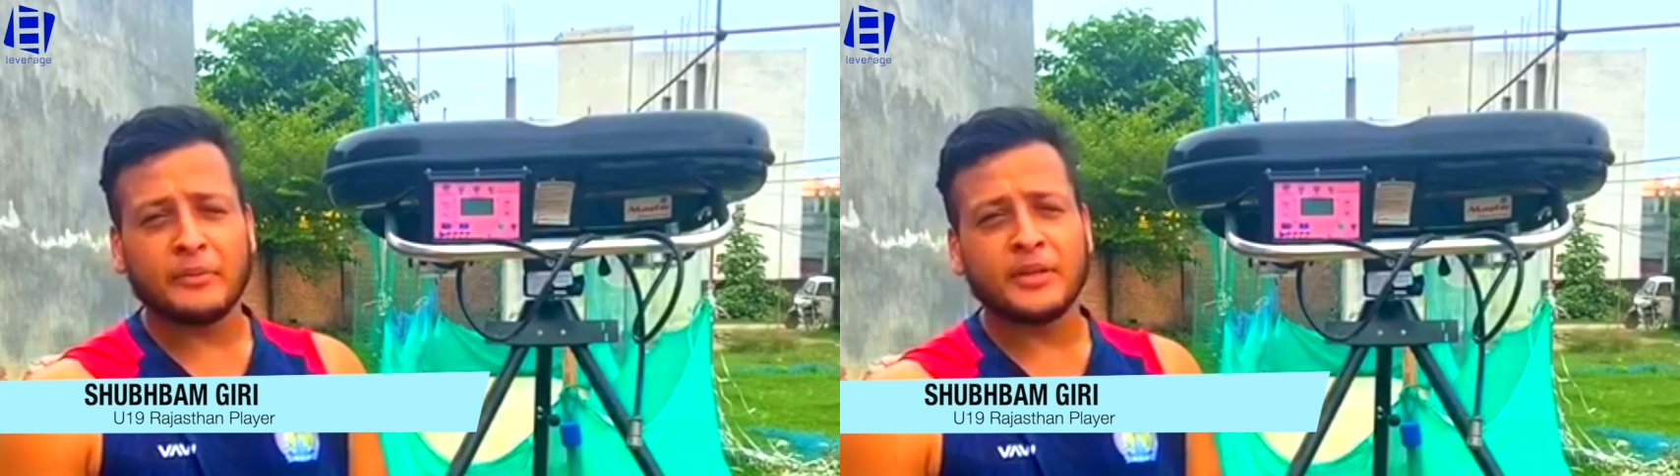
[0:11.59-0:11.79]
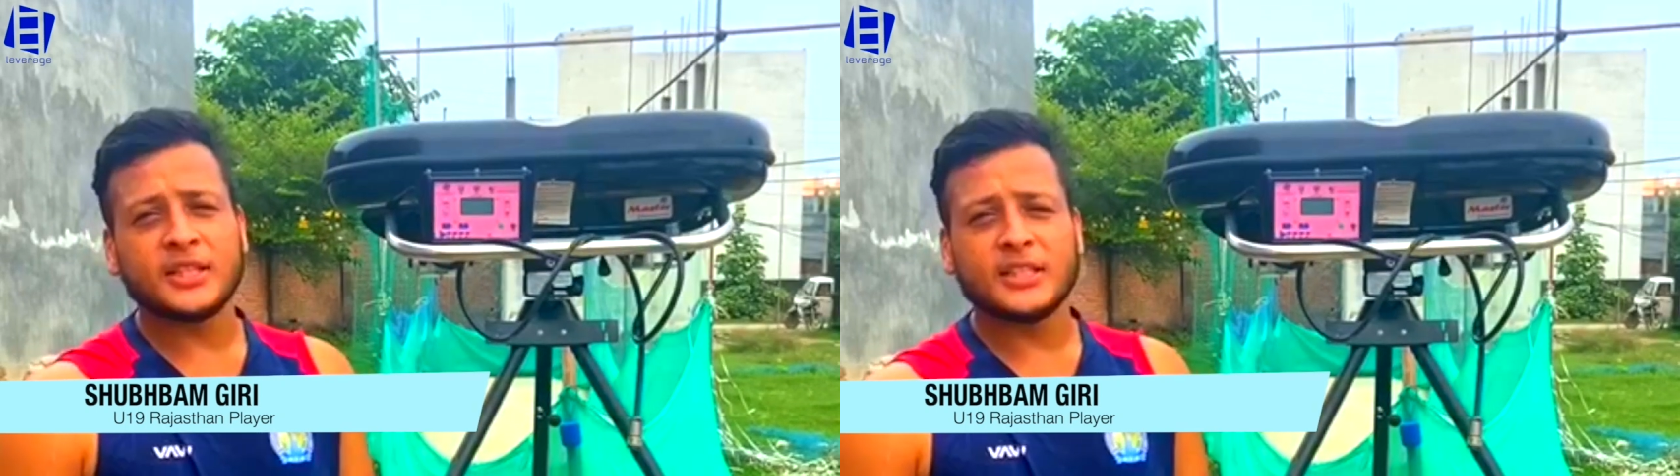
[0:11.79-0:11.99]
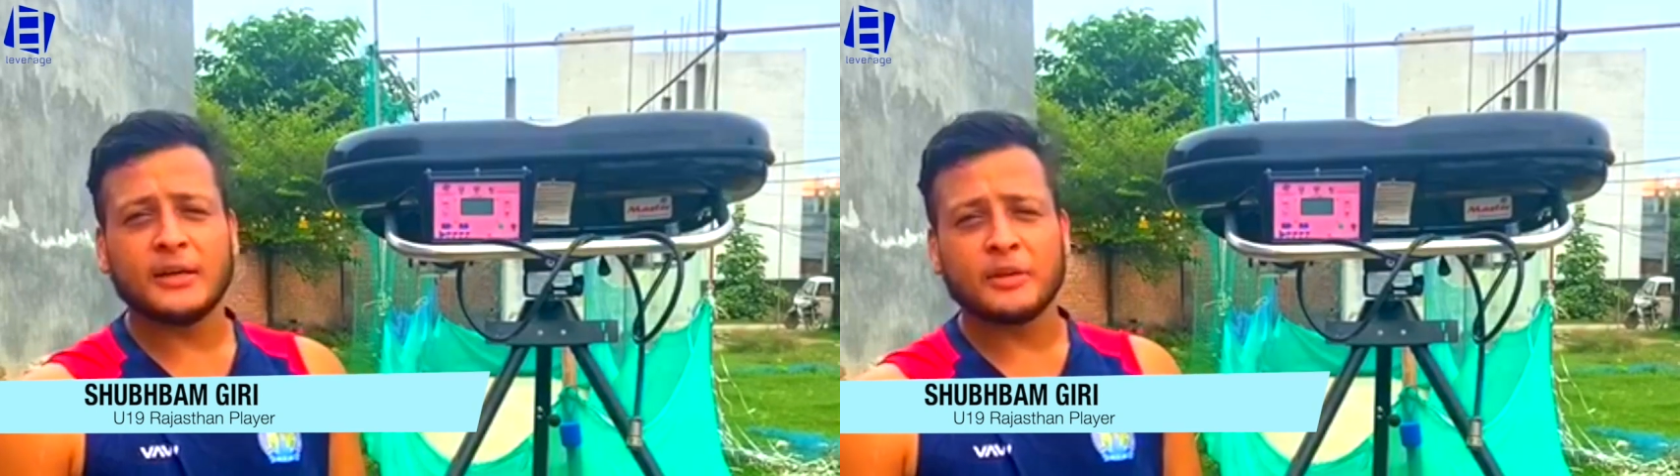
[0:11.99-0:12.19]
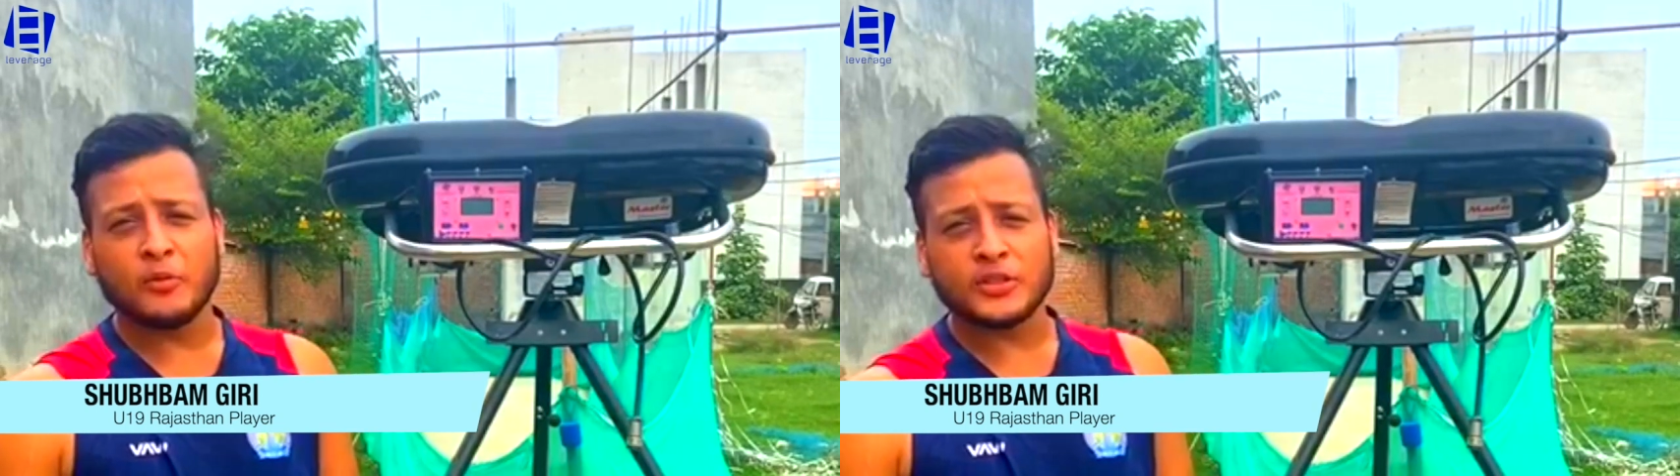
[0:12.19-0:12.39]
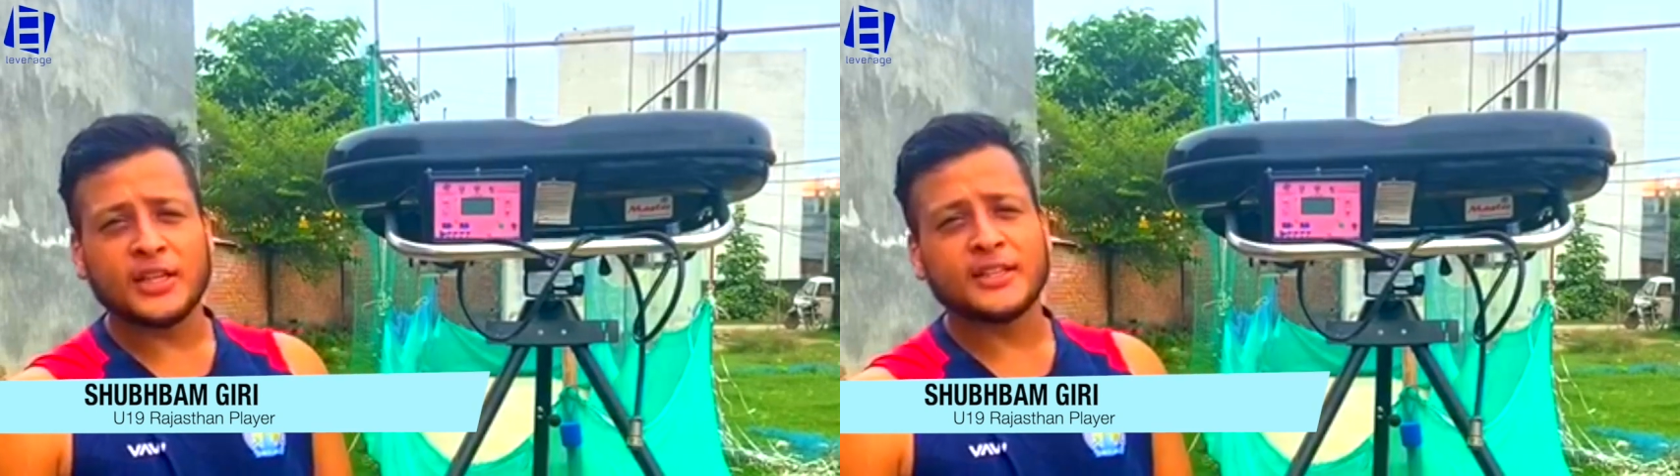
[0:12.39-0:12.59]
में जैसा आप सब
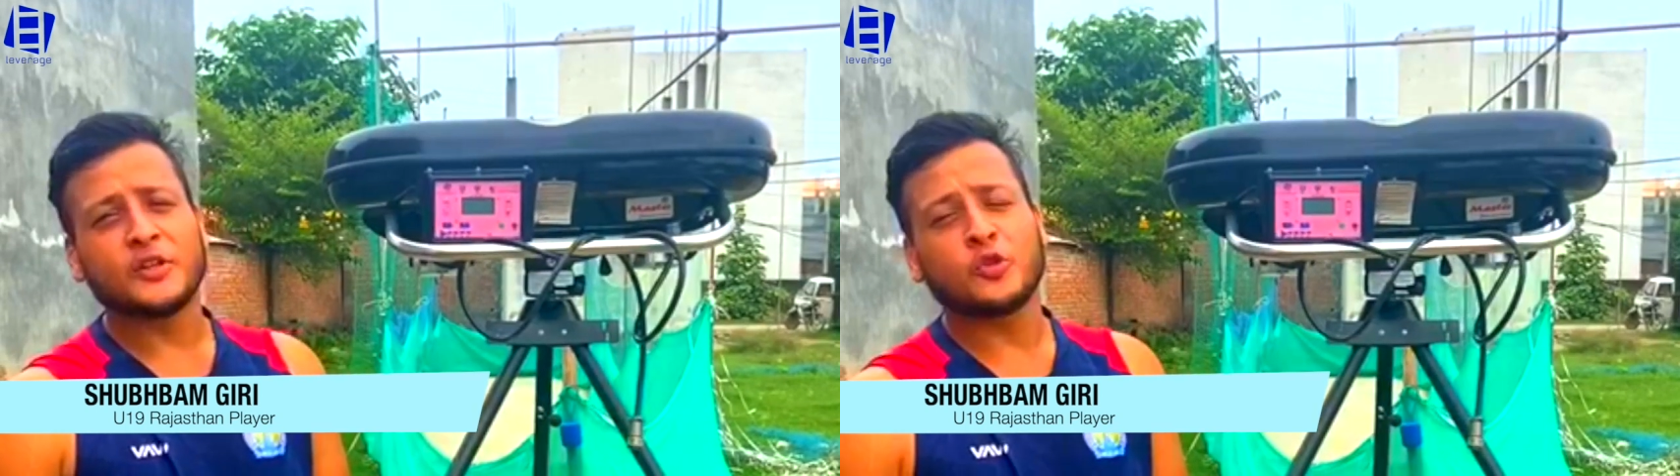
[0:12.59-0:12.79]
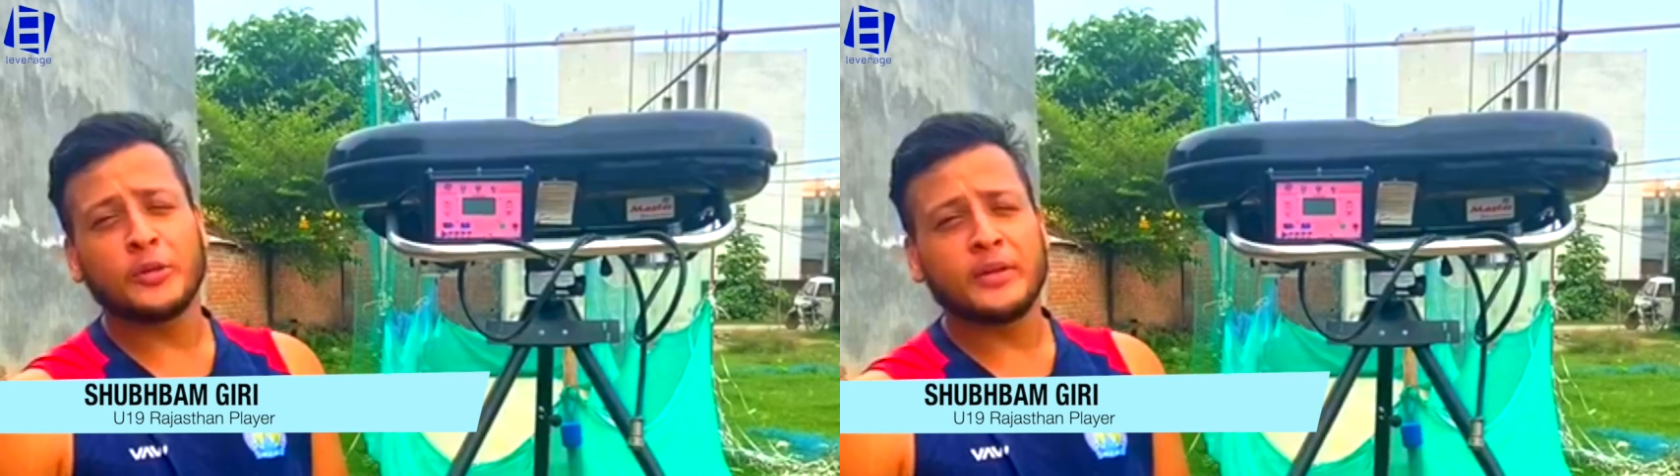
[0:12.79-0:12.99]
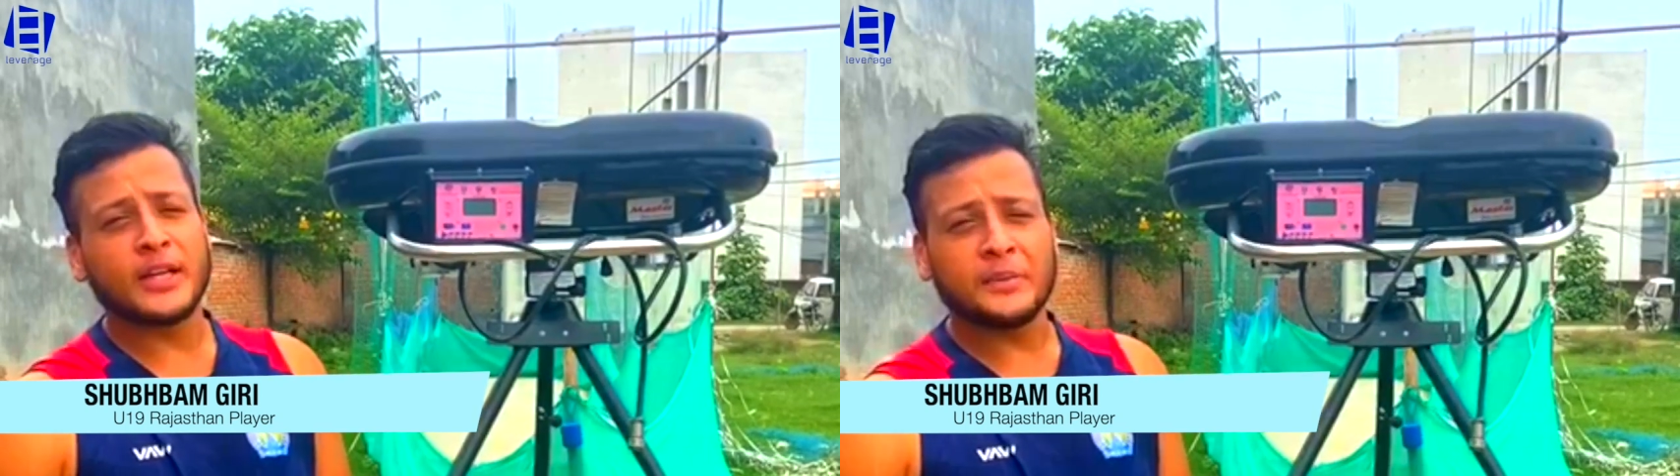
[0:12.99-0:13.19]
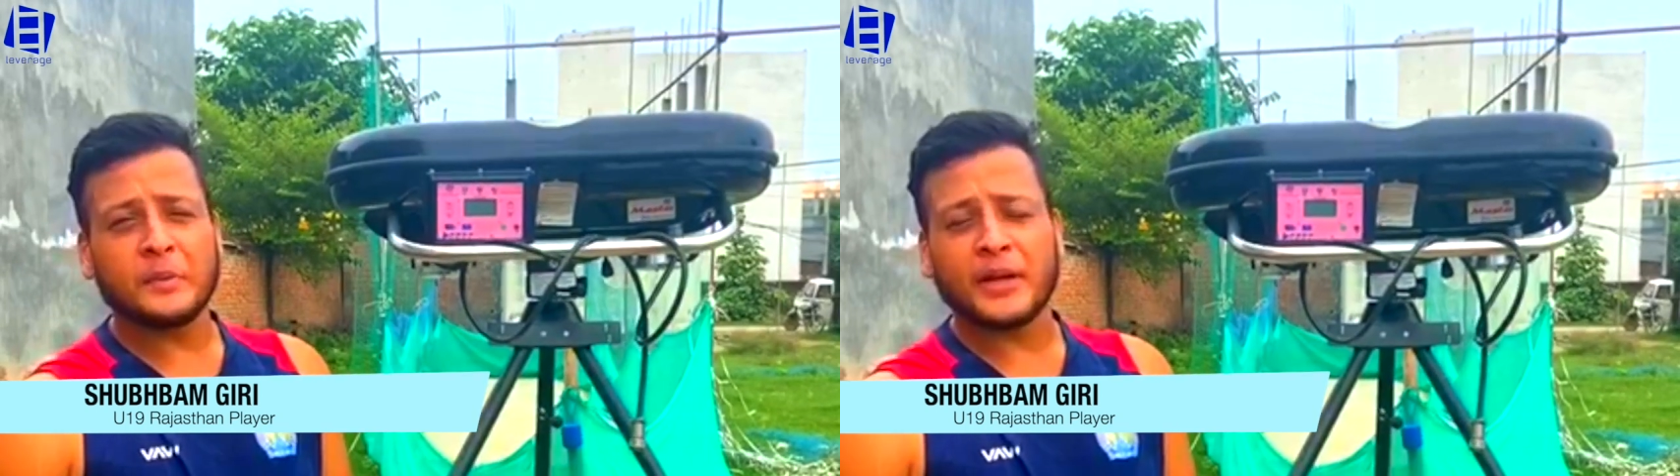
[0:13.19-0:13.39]
लोग जानते हैं कोई भी कहीं भी